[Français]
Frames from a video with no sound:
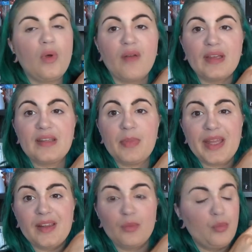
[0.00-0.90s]
avec des
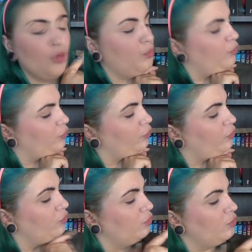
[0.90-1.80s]
paillettes bleues plus
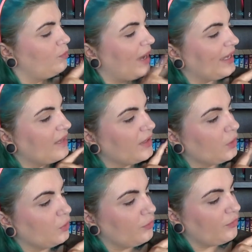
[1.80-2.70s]
soutenues, pareil
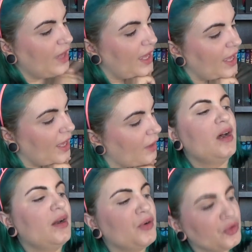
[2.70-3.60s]
avec le vert.
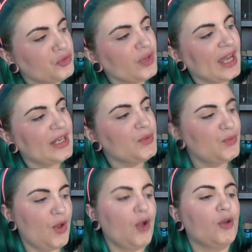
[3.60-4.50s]
Euh, quand on regarde les
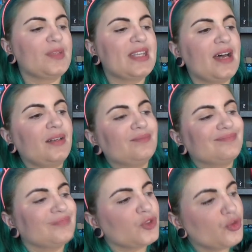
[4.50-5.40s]
couleurs comme ça,
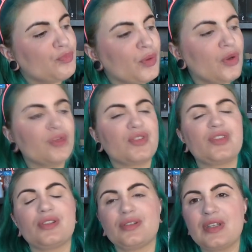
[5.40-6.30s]
je
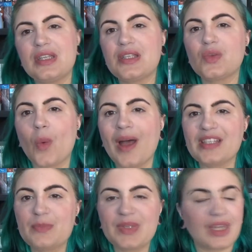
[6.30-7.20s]
pense qu'ils se sont
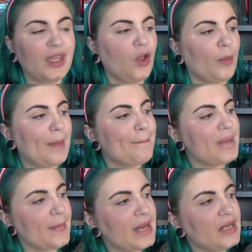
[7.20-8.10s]
inspirés quand même
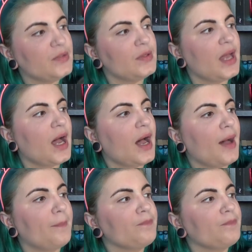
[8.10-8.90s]
pas mal de la,